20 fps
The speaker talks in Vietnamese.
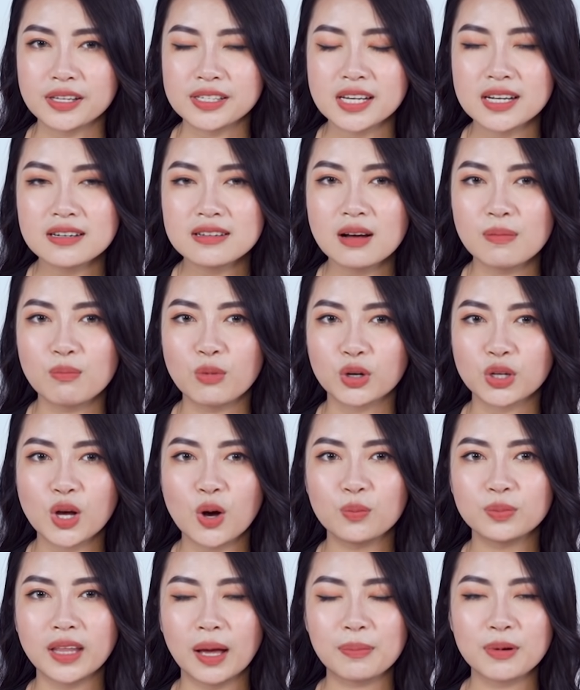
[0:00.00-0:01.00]
chất lượng một nghìn
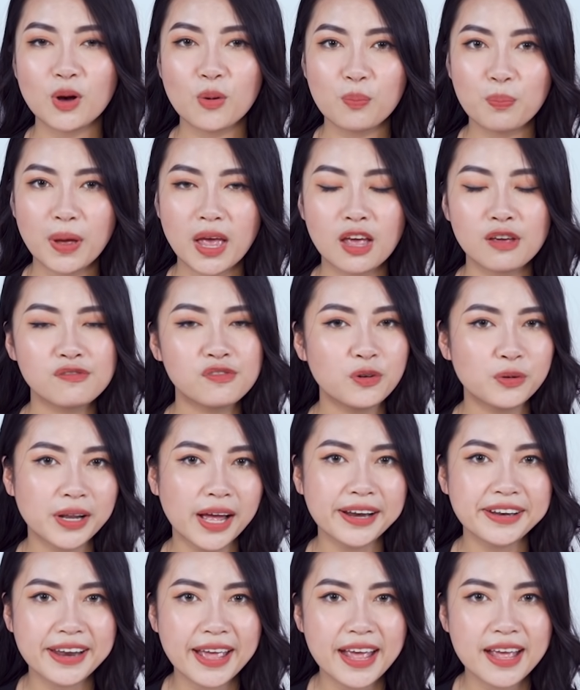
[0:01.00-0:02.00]
không trăm tám mươi p Full
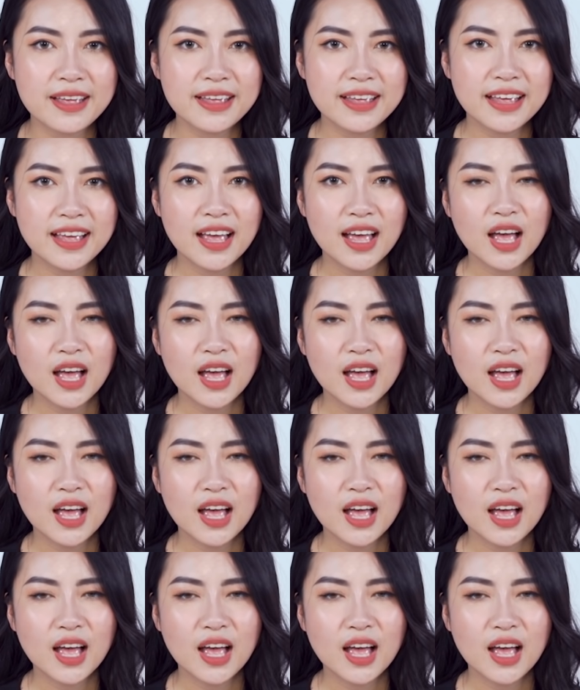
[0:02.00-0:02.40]
hát đê.